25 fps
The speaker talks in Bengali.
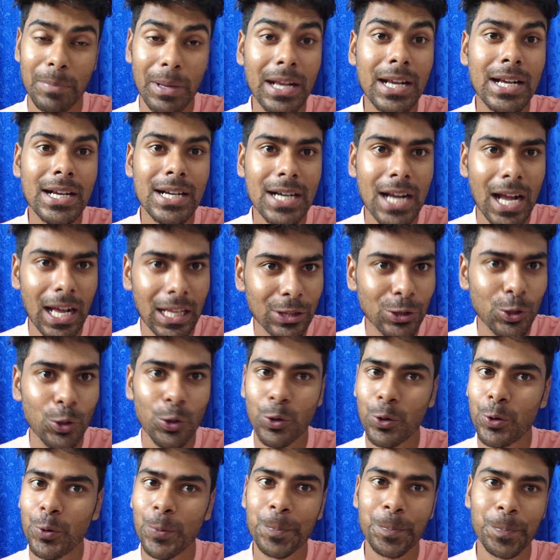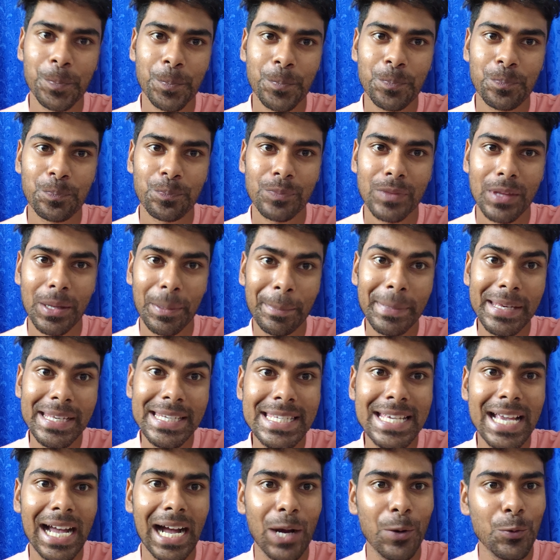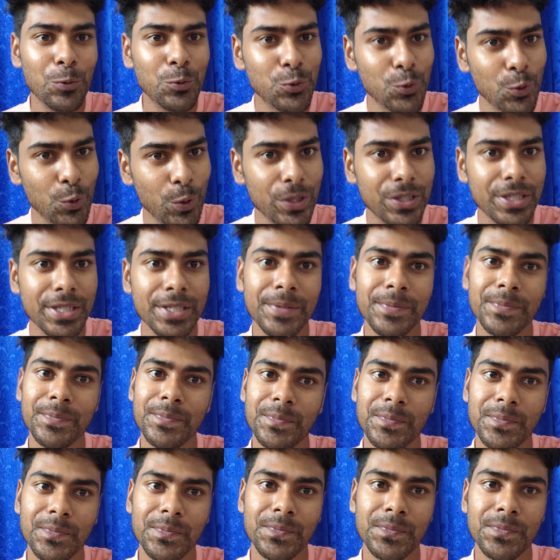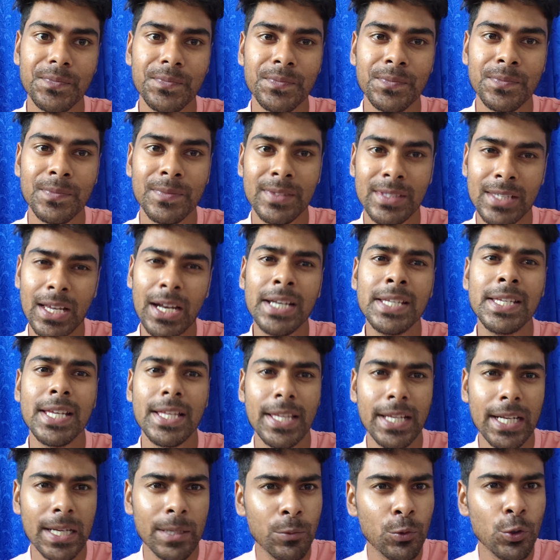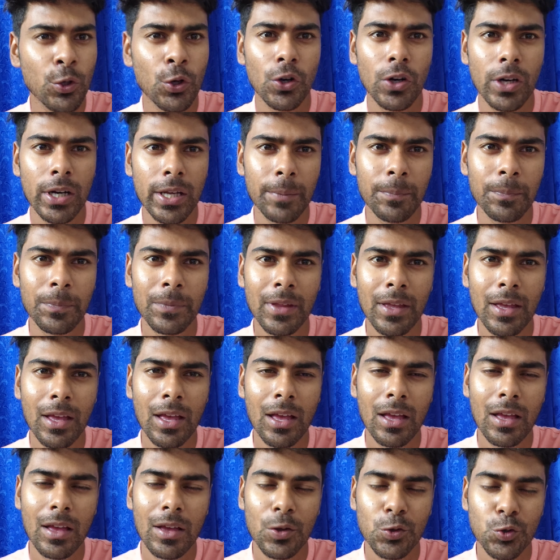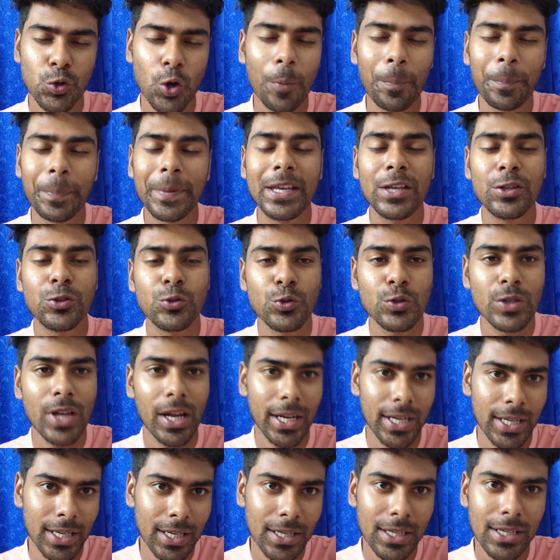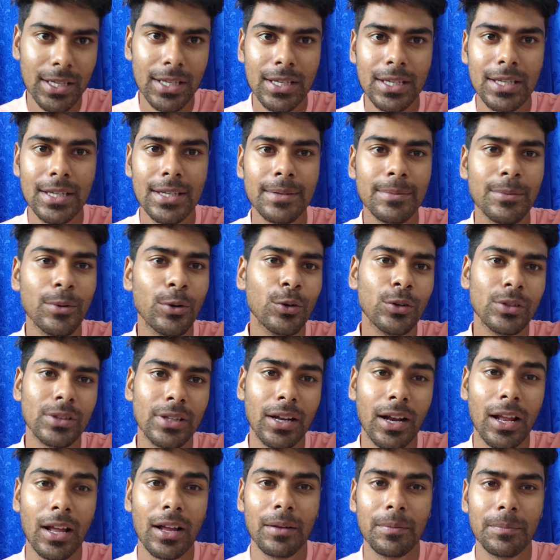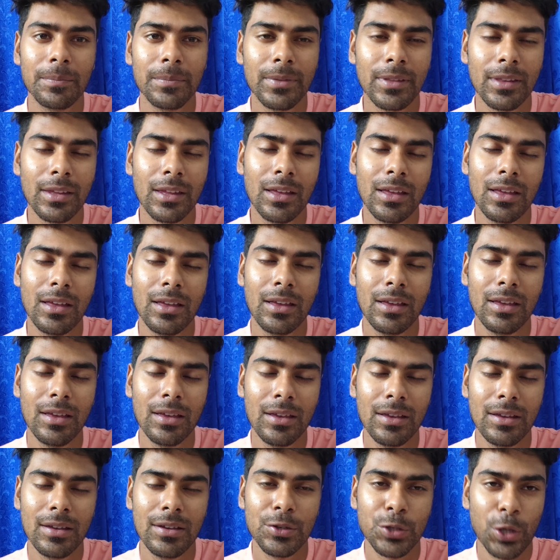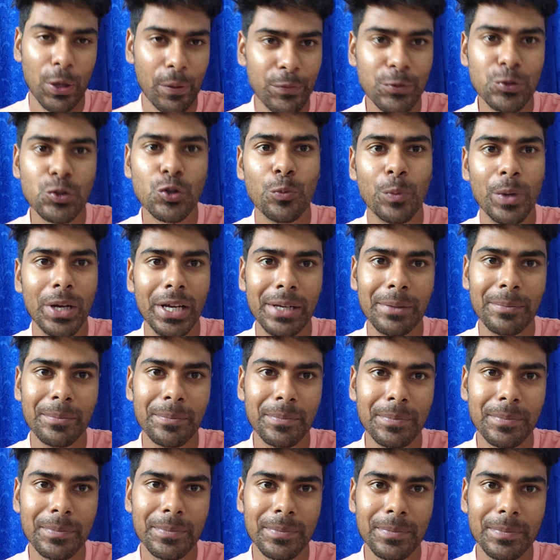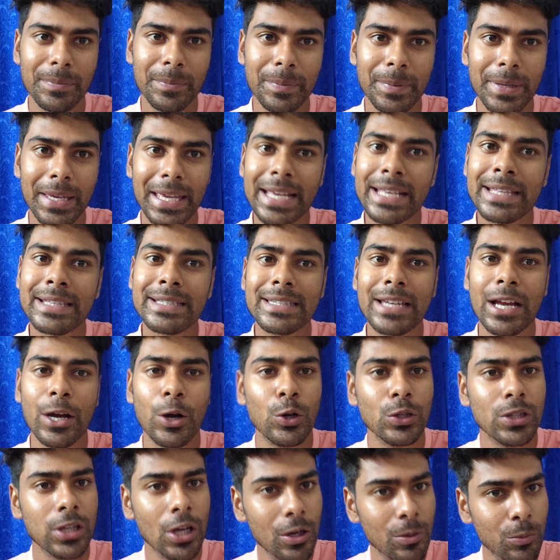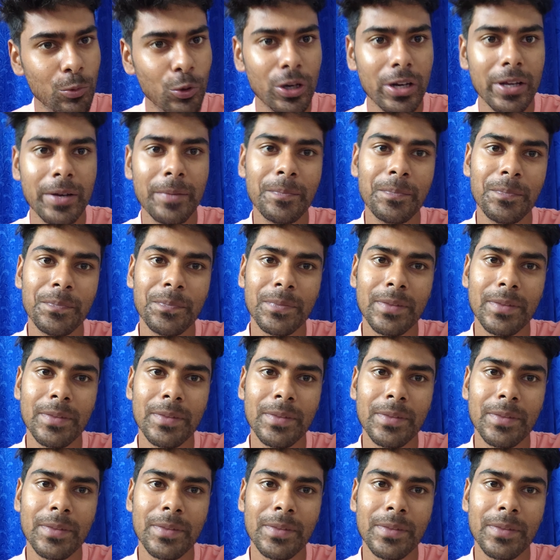বিখ্যাত মিডিয়া হাউস রয়েছে যারা নিজেদেরকে মনে করে সব কিছু জানে এবং তারা সবসময় এক্সট্রা কথাও বলে